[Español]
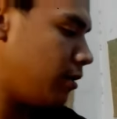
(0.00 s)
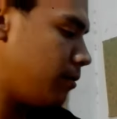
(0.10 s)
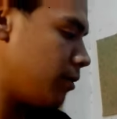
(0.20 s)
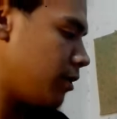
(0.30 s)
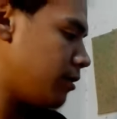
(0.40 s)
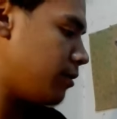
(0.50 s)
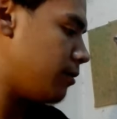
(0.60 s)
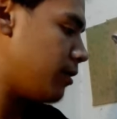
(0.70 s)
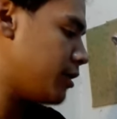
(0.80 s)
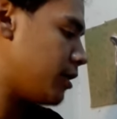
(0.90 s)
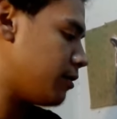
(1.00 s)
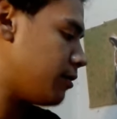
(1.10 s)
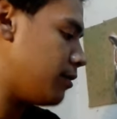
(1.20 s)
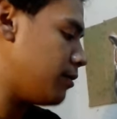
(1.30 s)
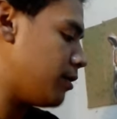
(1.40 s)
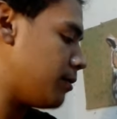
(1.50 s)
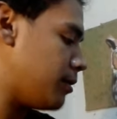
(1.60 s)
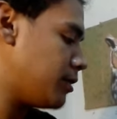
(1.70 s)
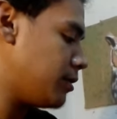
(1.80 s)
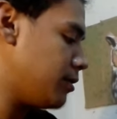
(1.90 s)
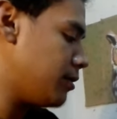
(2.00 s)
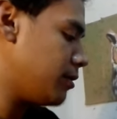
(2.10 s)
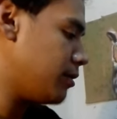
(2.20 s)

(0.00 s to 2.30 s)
Queda poquito, lo voy a echar todo de una vez.